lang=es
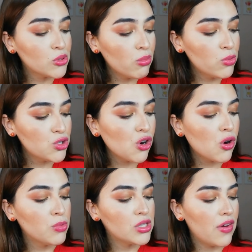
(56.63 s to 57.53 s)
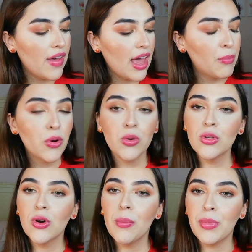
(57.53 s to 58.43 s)
Otra cosa que me gusta
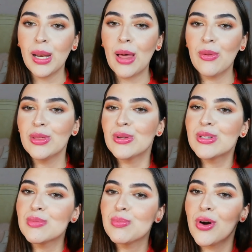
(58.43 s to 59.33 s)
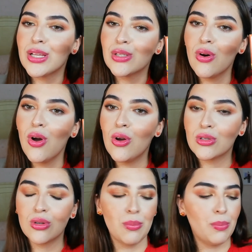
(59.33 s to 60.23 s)
muchísimo de la personalidad y el
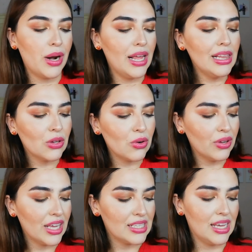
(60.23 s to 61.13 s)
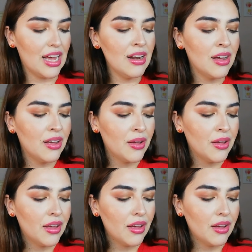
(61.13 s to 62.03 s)
contenido de Andrea es que se emociona
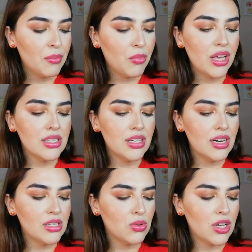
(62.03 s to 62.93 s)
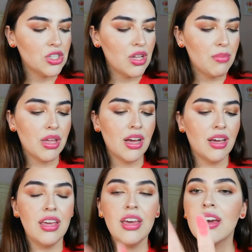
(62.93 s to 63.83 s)
muchísimo con el maquillaje, al igual
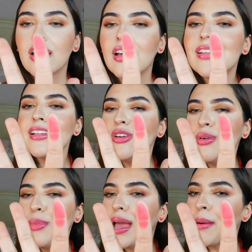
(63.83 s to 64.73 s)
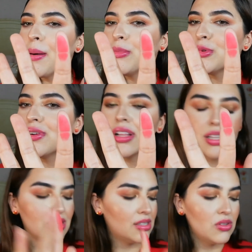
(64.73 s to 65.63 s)
que yo, probando diferentes
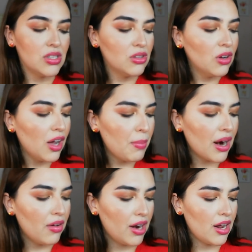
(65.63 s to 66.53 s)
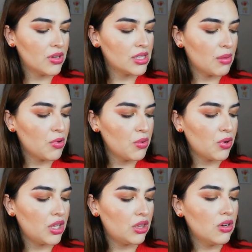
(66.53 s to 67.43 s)
técnicas, tendencias
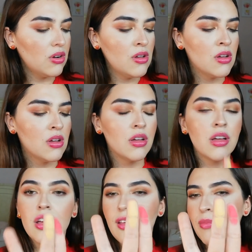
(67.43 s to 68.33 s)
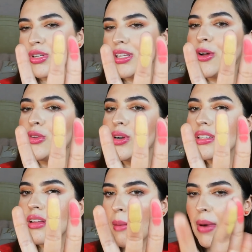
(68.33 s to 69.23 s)
y también ella crea
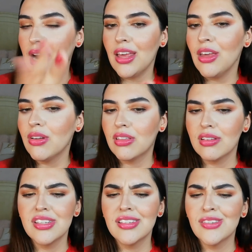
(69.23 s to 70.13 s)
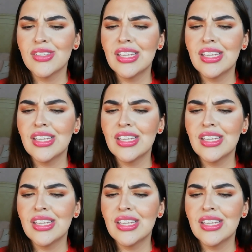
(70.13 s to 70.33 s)
contenido con lo que tiene a su